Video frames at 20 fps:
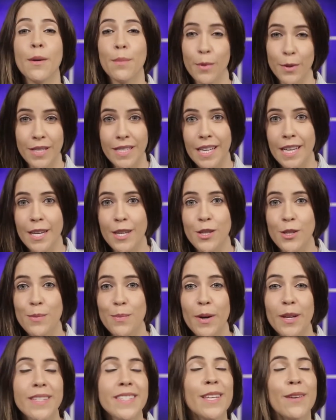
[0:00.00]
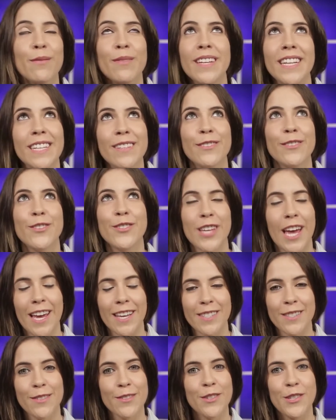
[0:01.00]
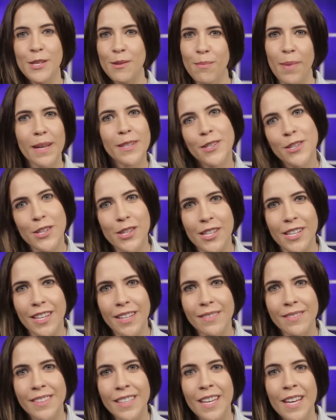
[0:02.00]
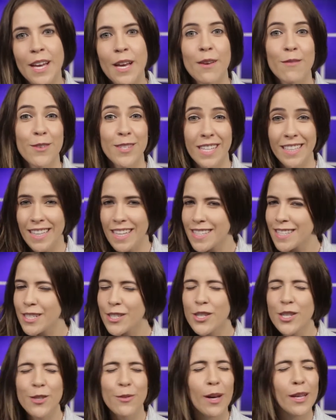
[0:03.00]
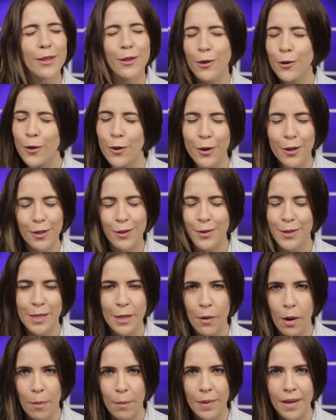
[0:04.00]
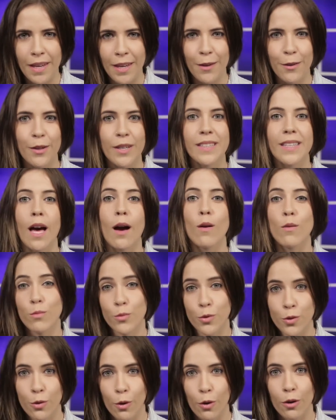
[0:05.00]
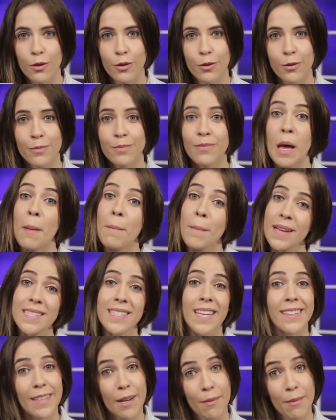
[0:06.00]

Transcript: Seu bocejo pode ser um lindo gesto de empatia. Você tá sentindo a dor do seu amigo que tá com sono, mas tá